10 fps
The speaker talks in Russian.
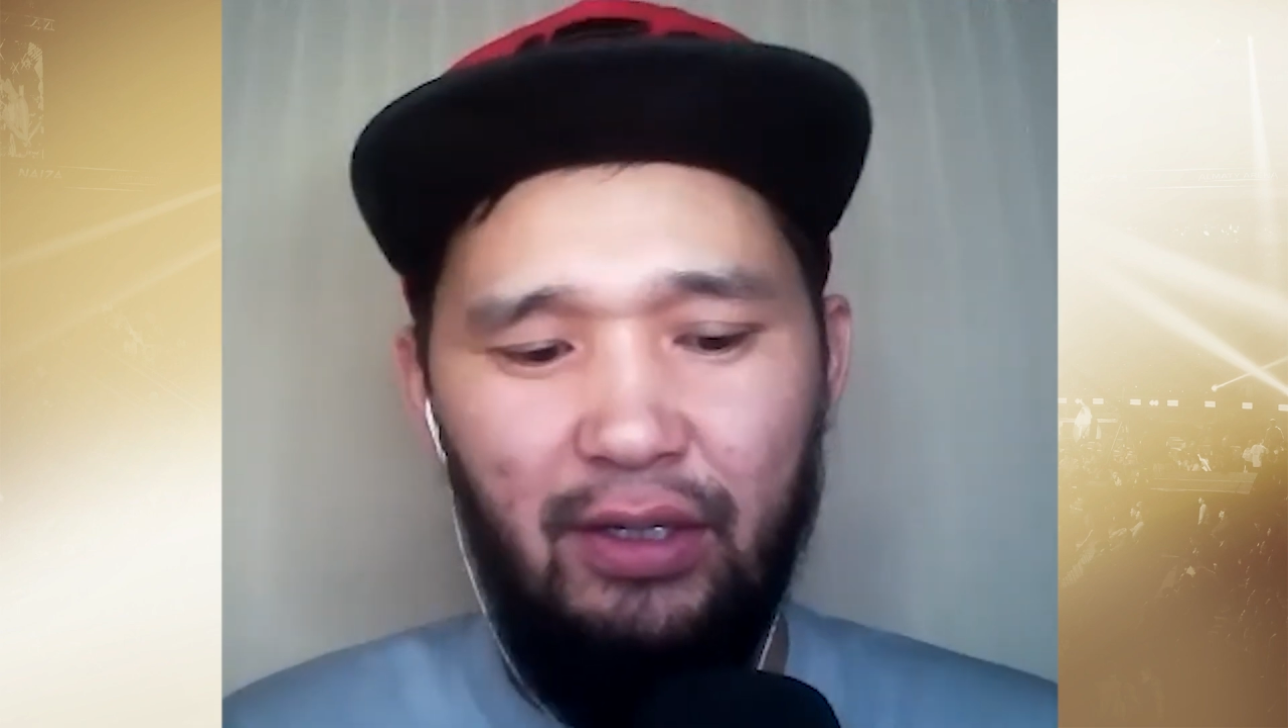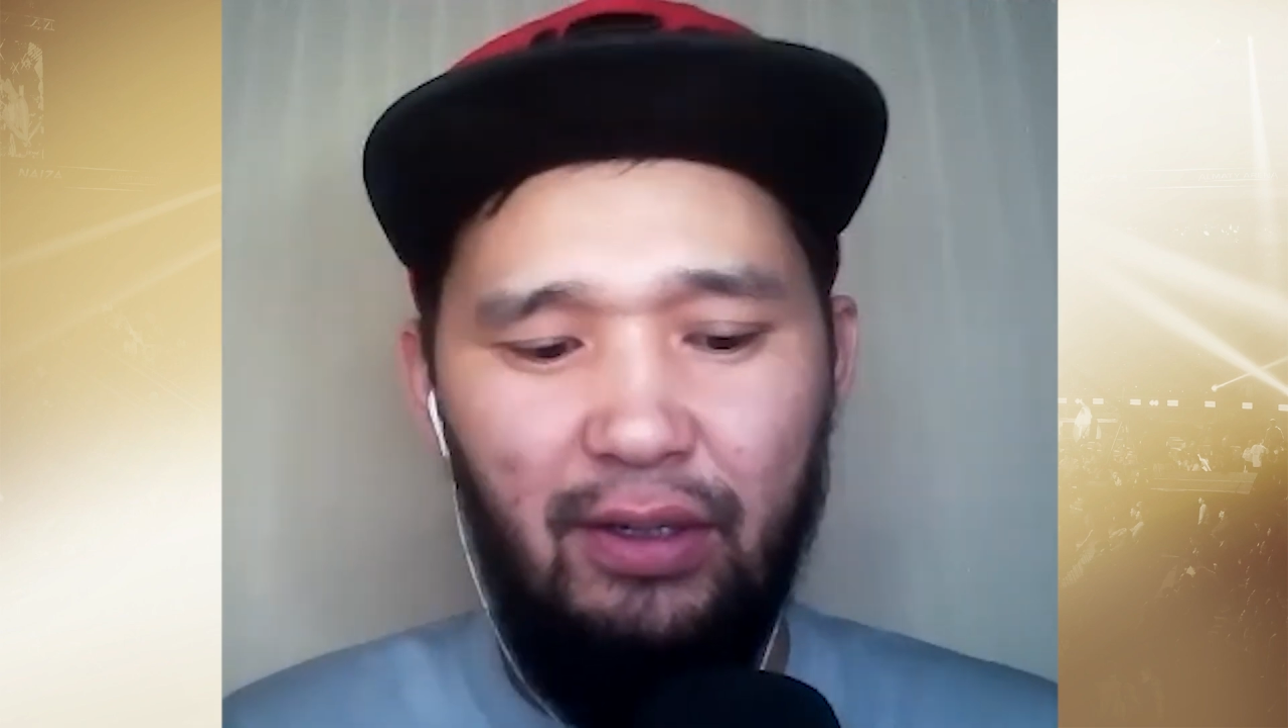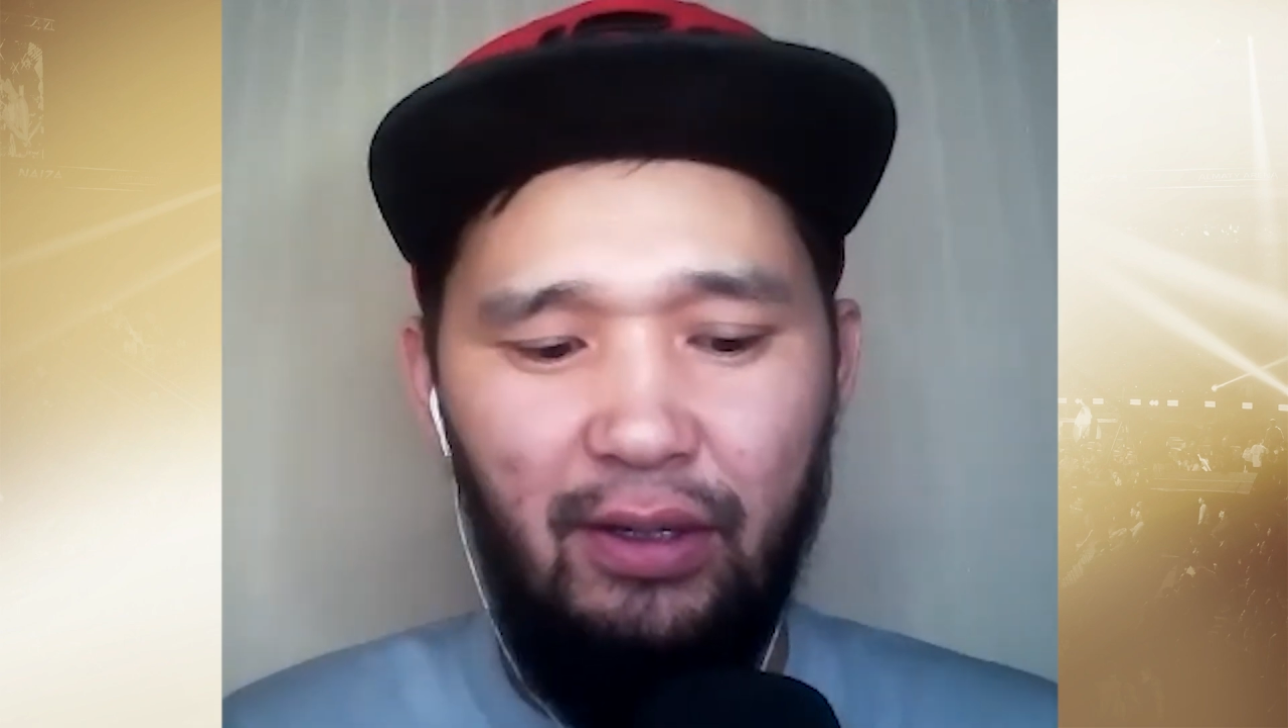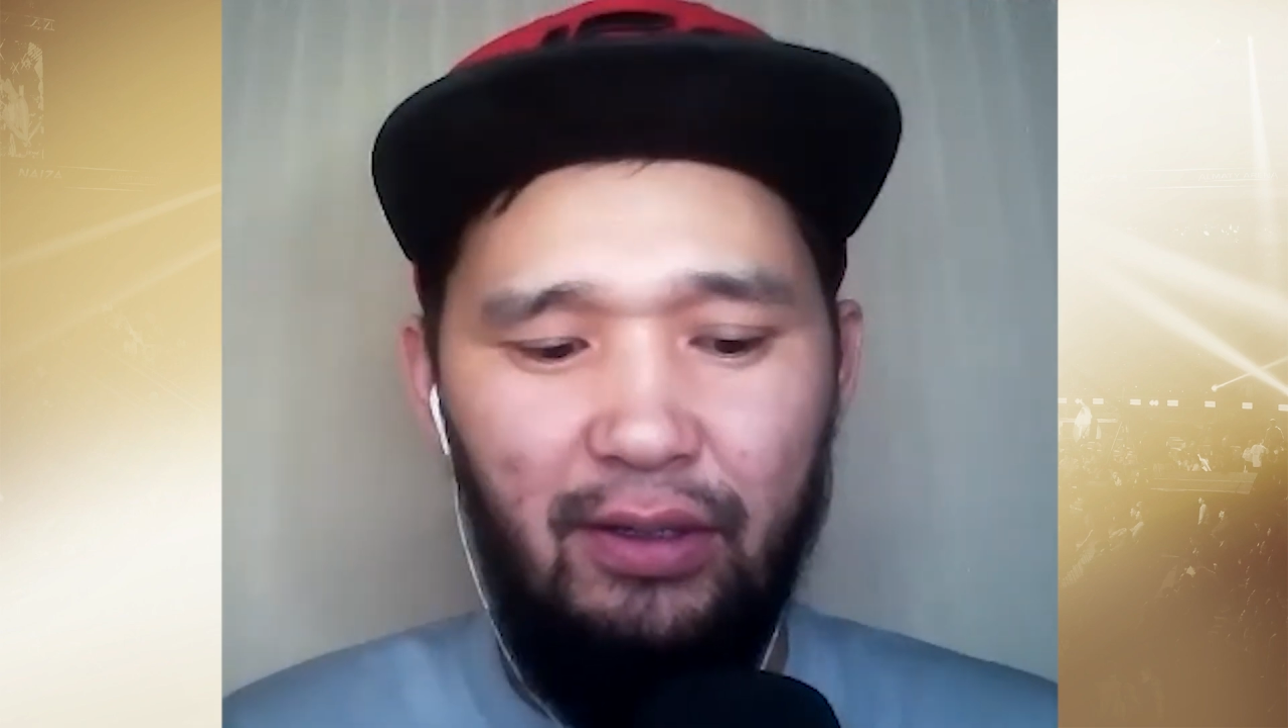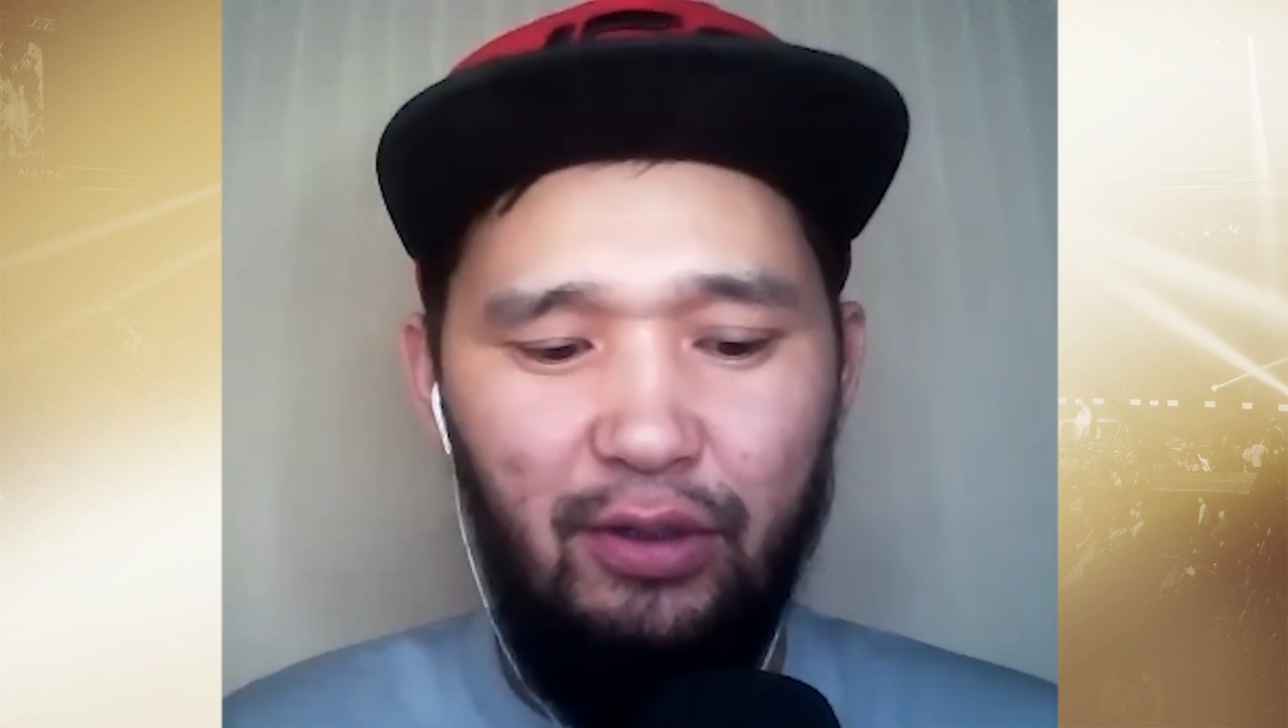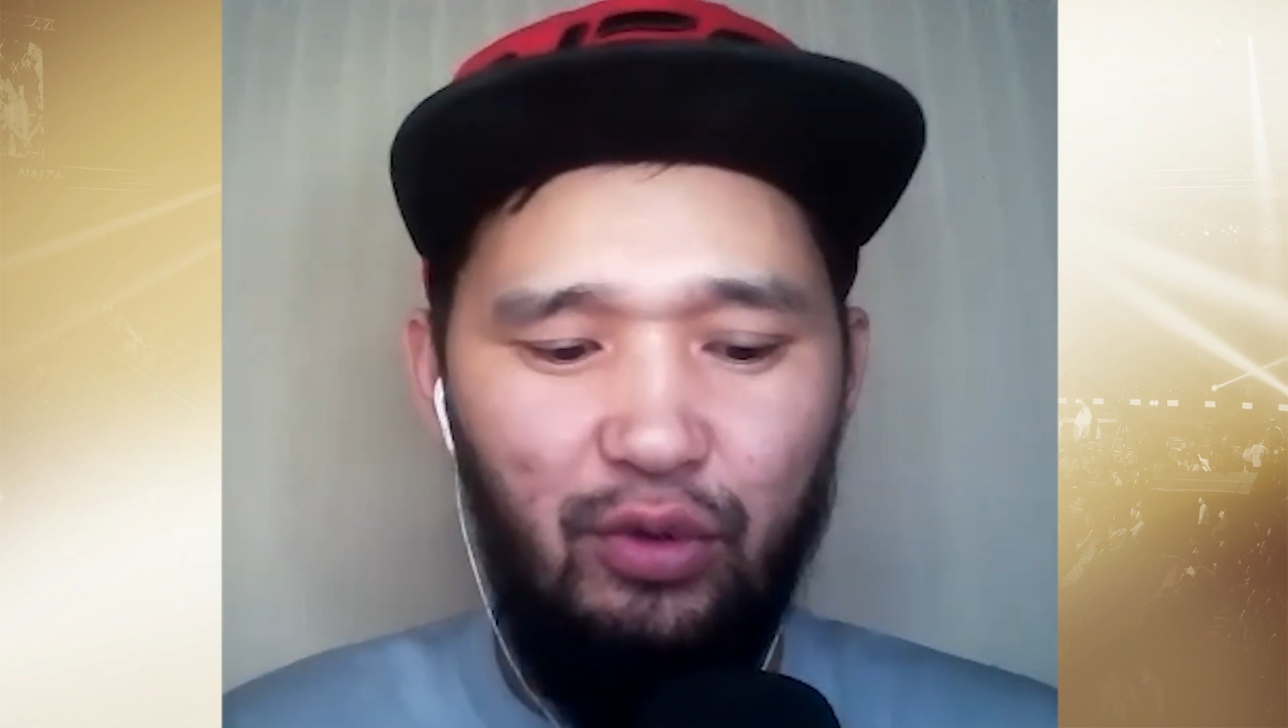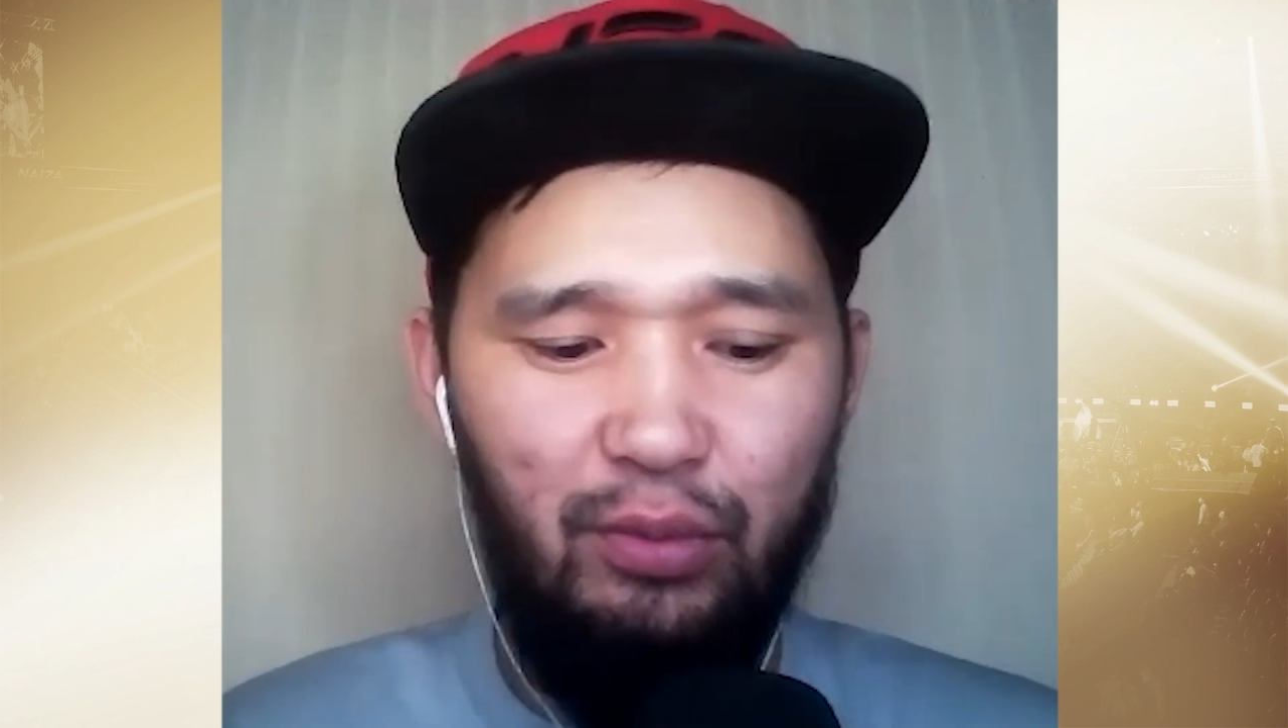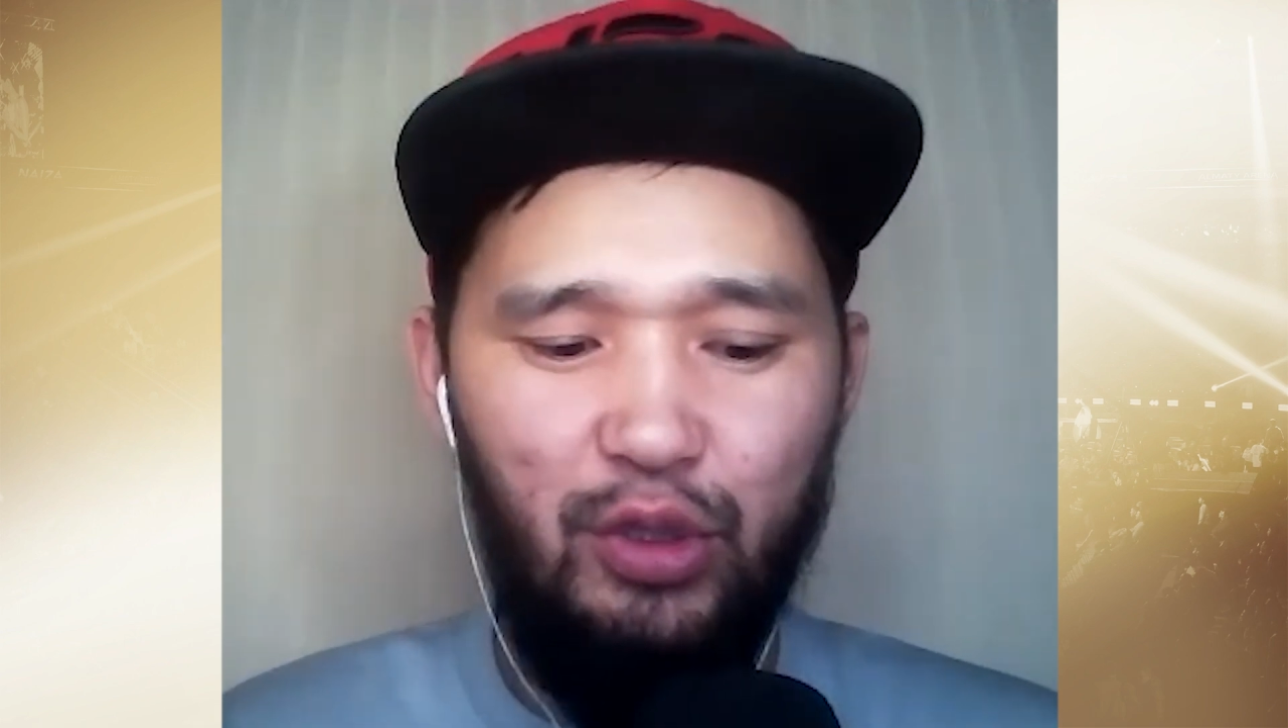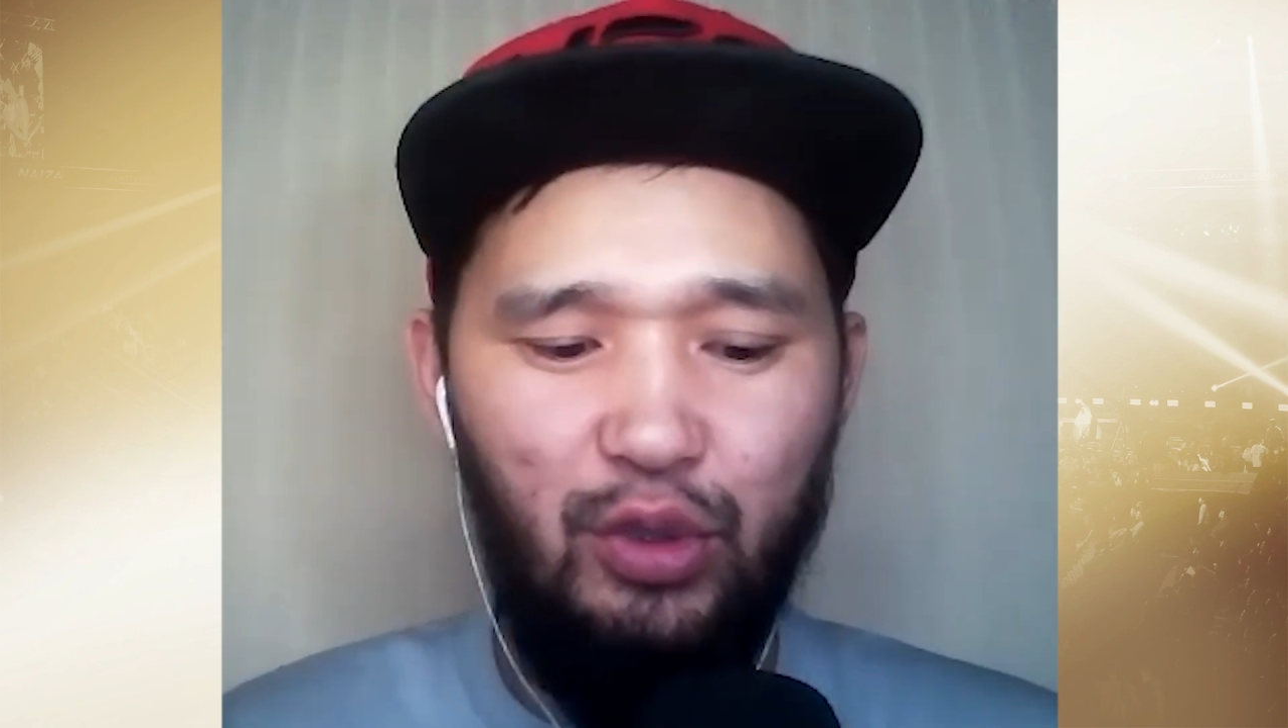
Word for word: Э, не думаю,